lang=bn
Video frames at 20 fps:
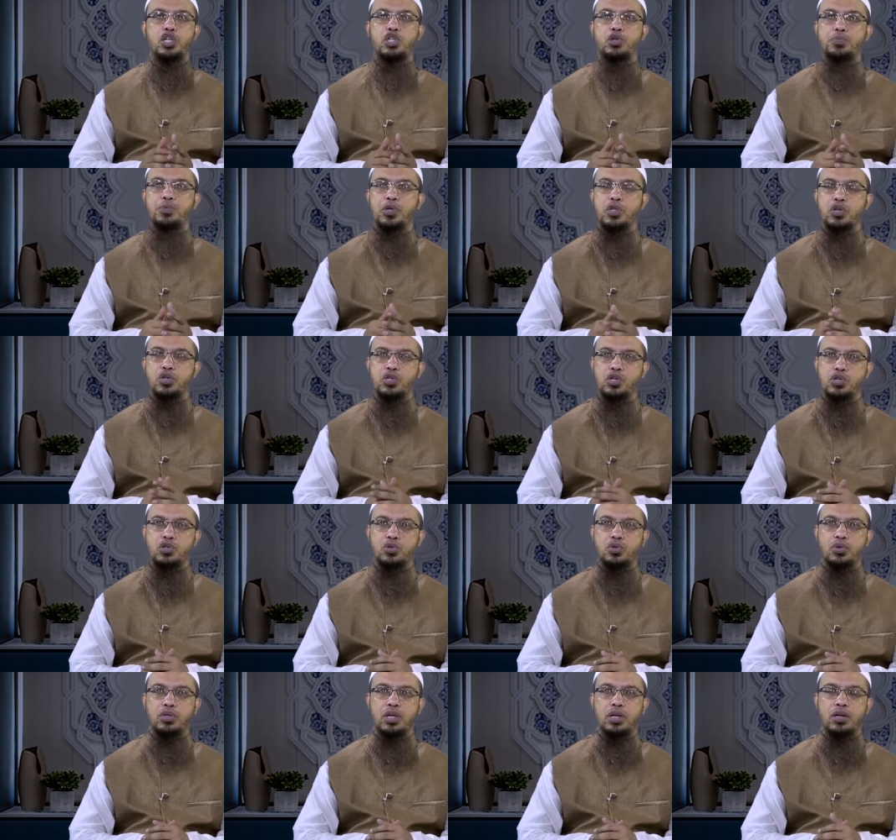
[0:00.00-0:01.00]
সুপ্রিয় দর্শক
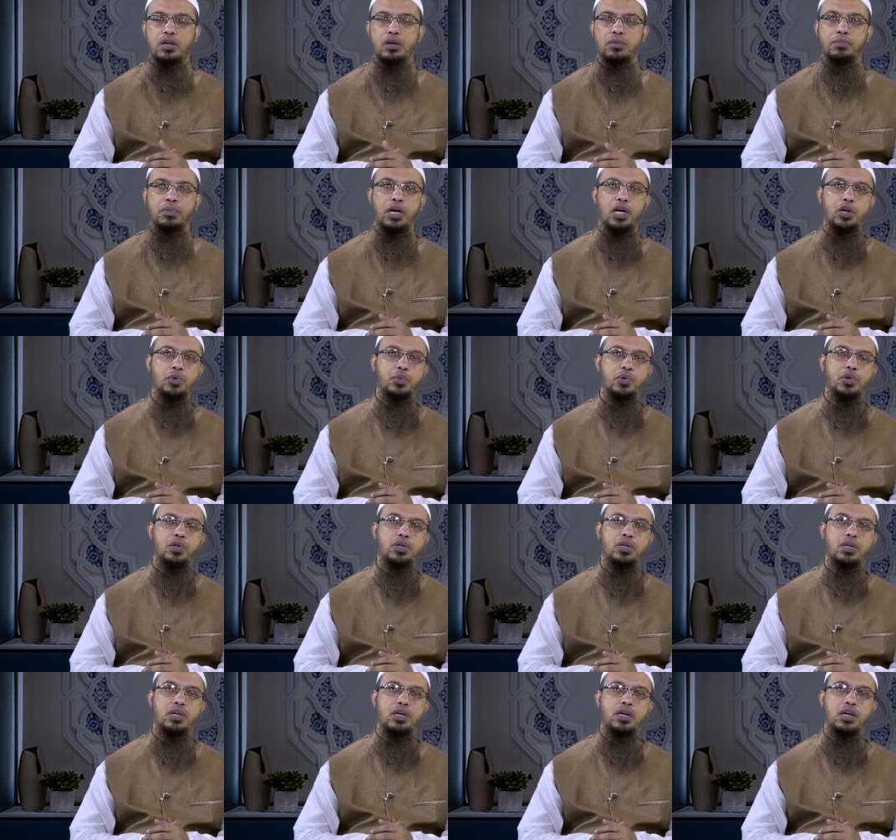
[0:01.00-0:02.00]
শ্রোতা ভাই বোন
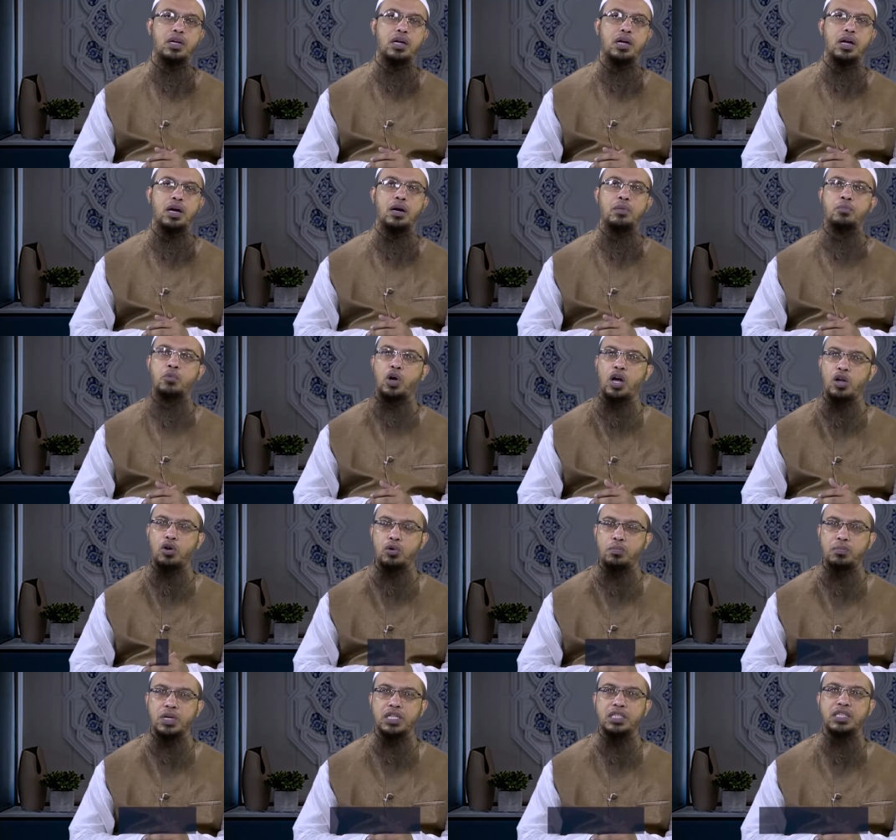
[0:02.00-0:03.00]

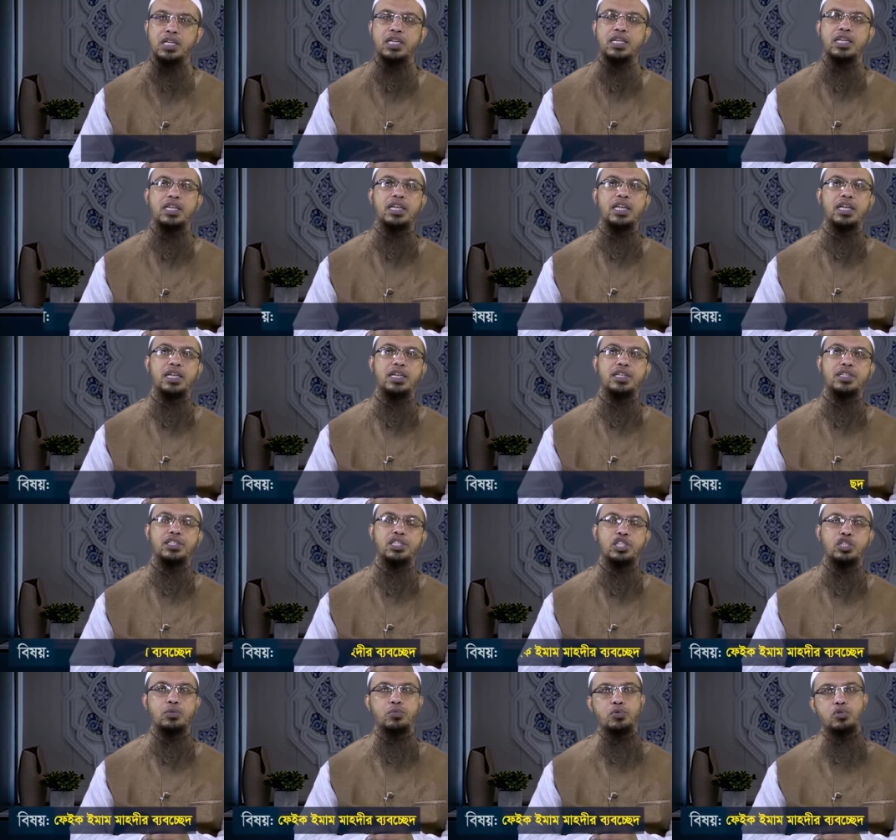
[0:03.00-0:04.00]
মহারম মাসকে ঘিরে
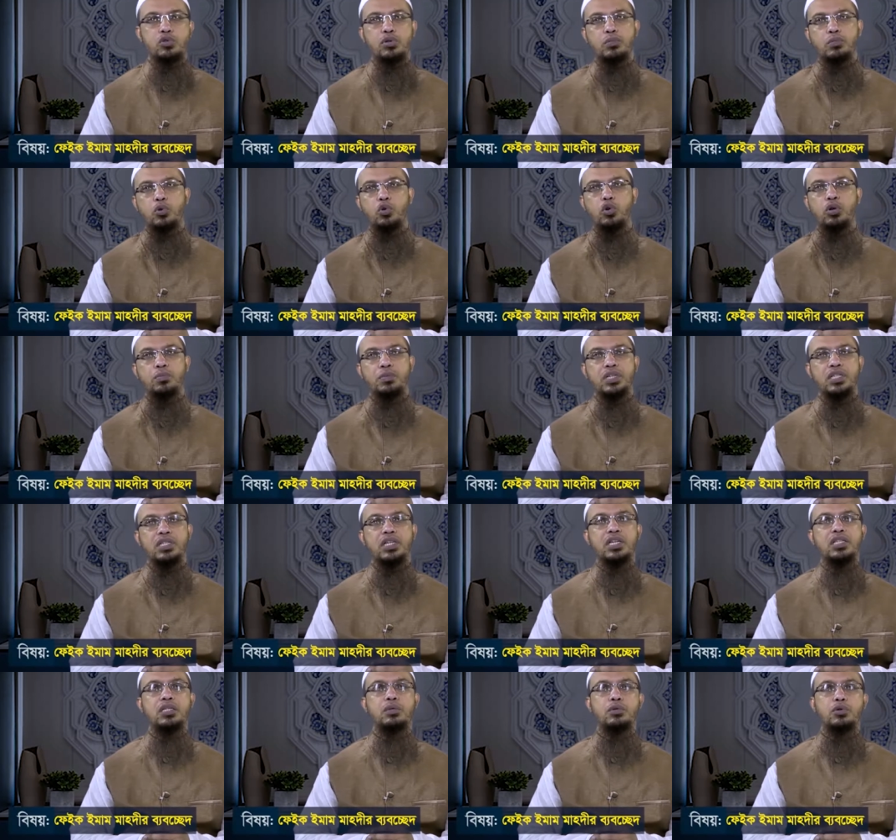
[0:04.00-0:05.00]
যে সমস্ত ভুল
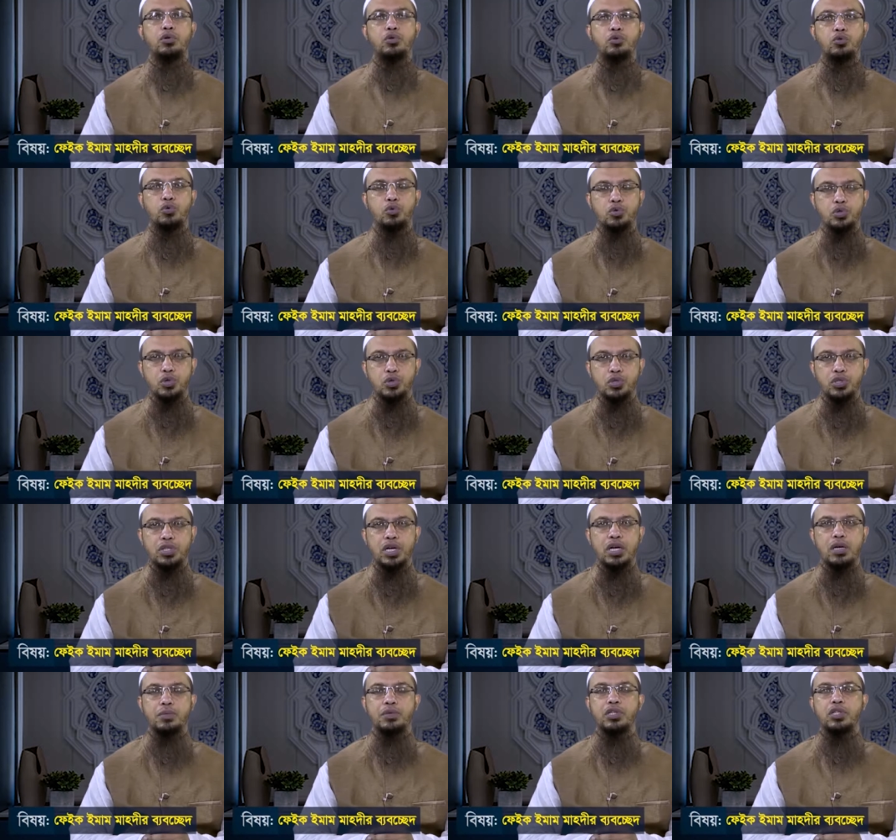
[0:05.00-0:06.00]
বিশ্বাস এবং
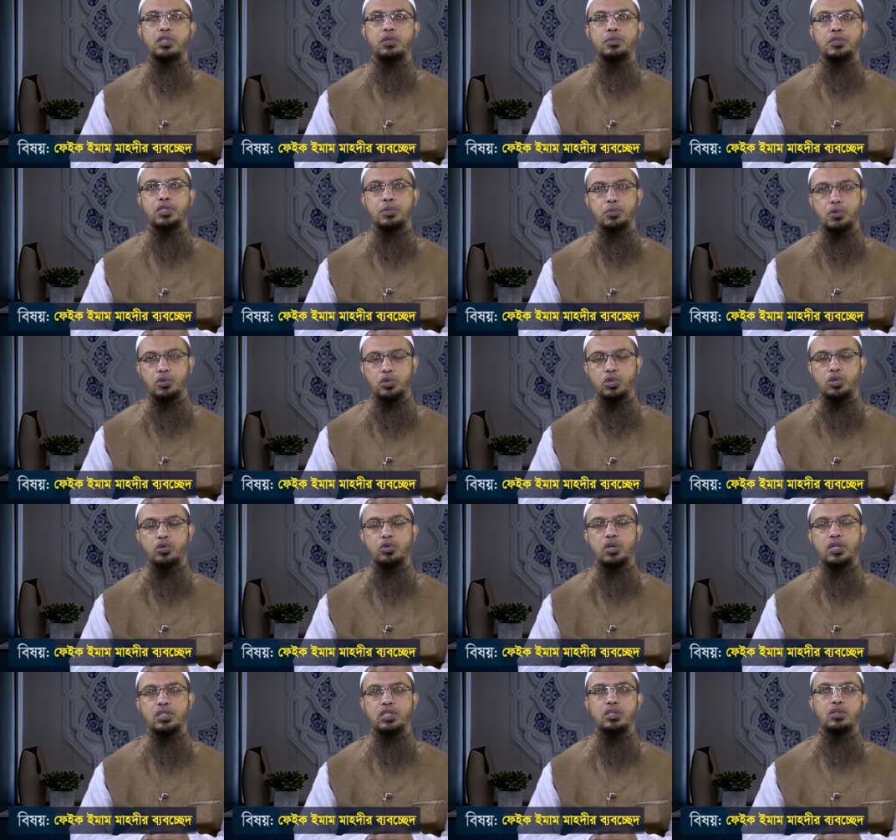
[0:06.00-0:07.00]
কুসংস্কার আমাদের সমাজে প্রচলিত
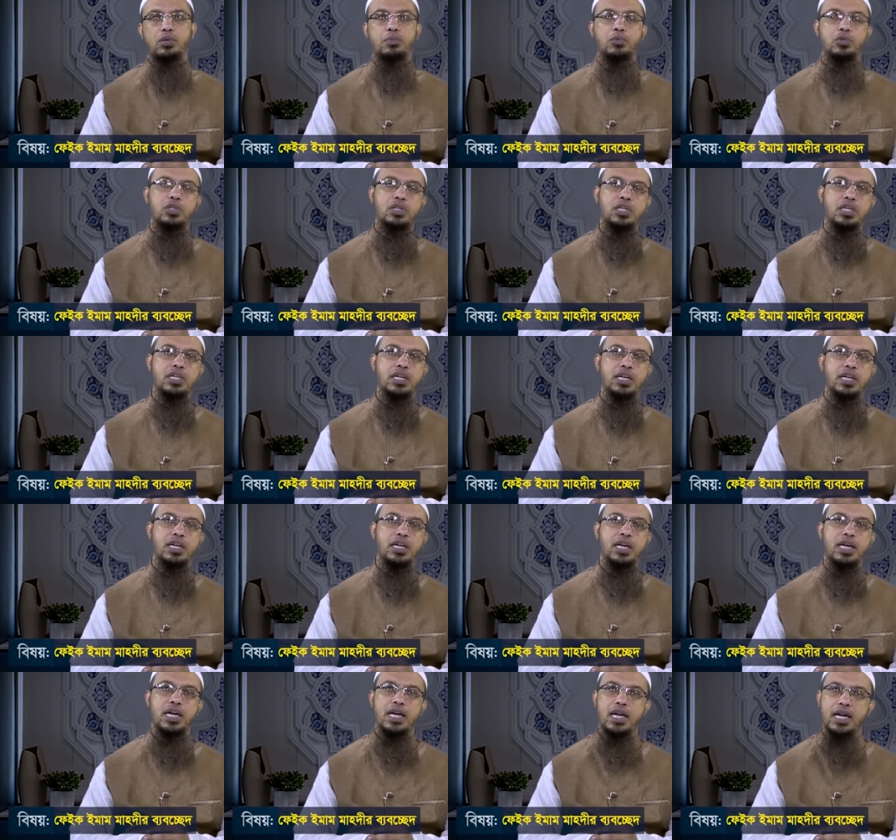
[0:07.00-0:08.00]
আছে তার মধ্যে থেকে
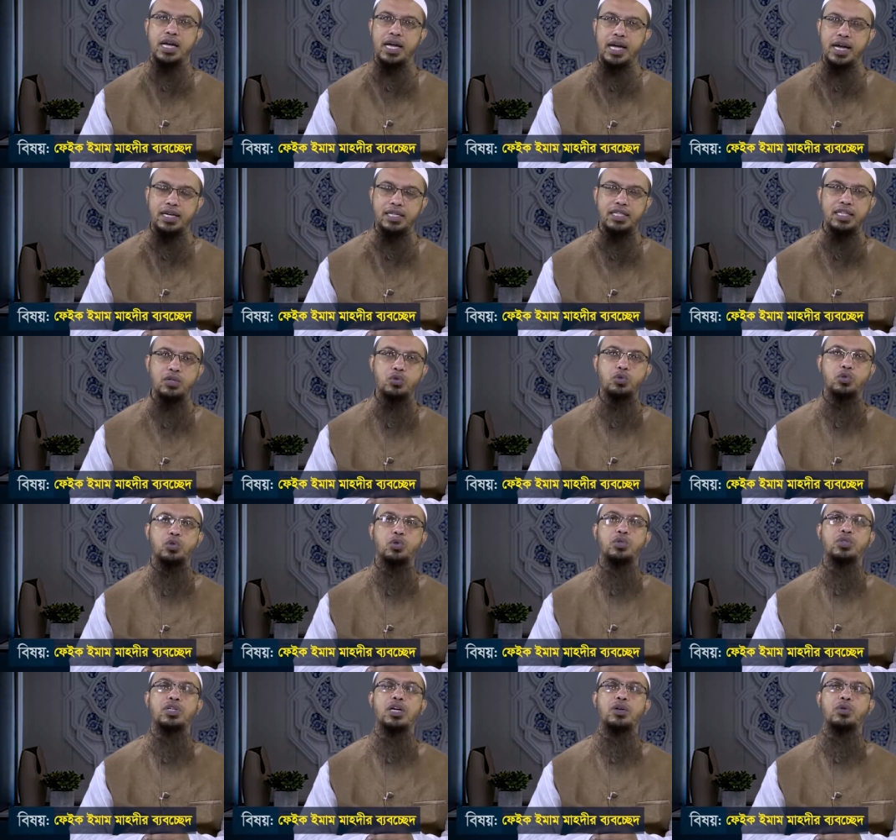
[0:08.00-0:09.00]
একটি
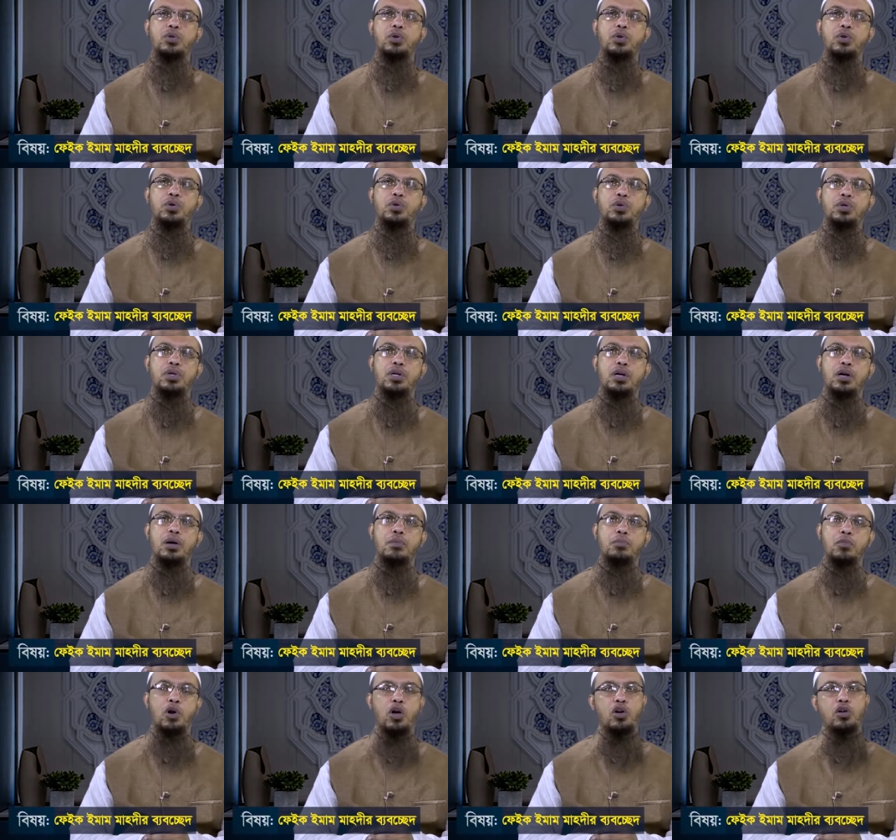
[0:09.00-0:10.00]
কুসংস্কার হলো
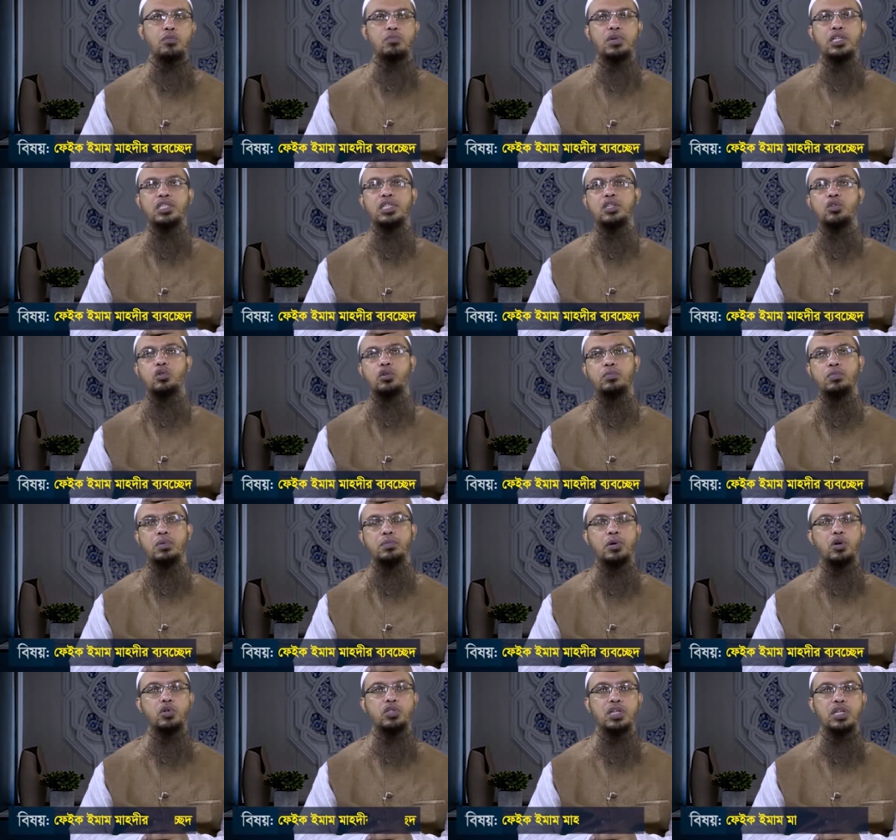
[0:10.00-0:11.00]
মহরম মাসে কোনো
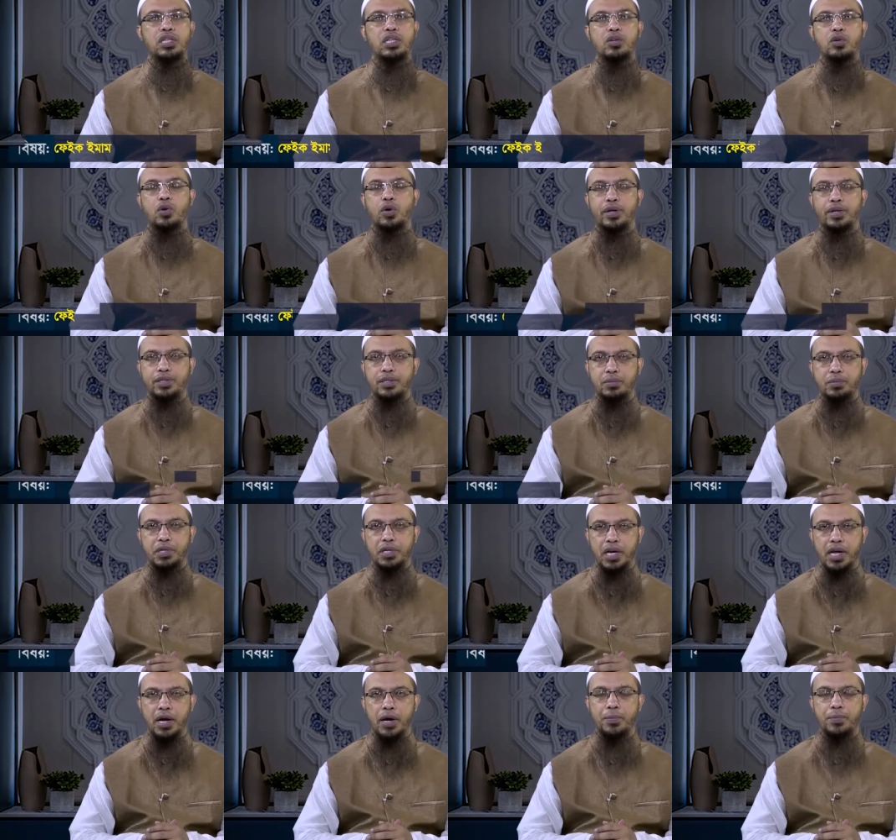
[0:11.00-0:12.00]
বিবাহ করা যাবে
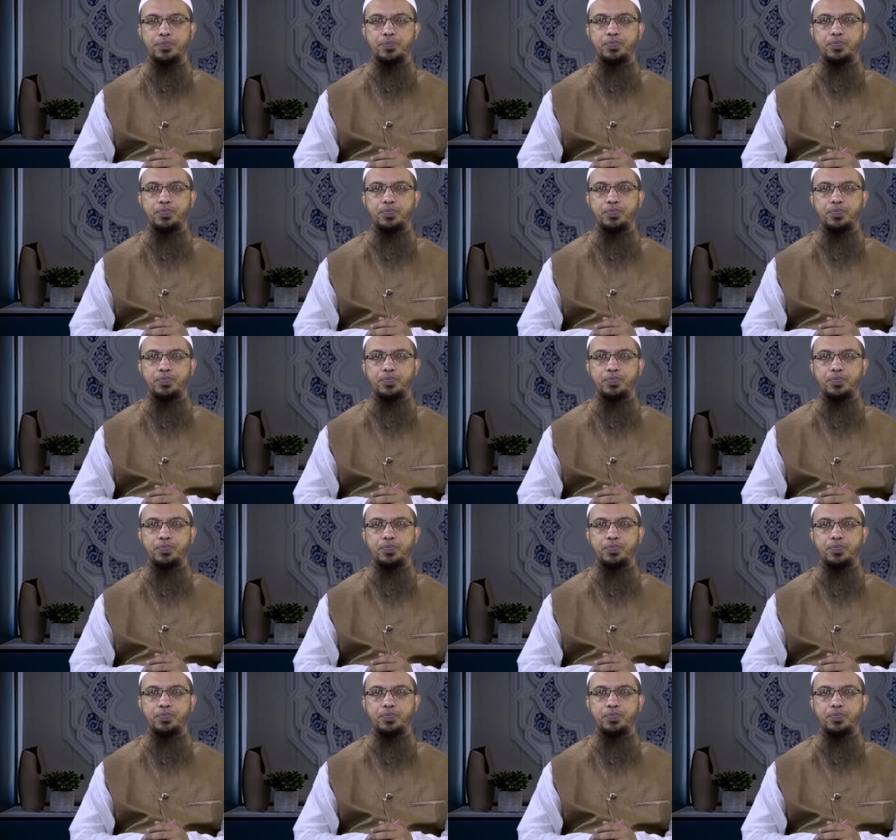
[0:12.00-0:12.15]
না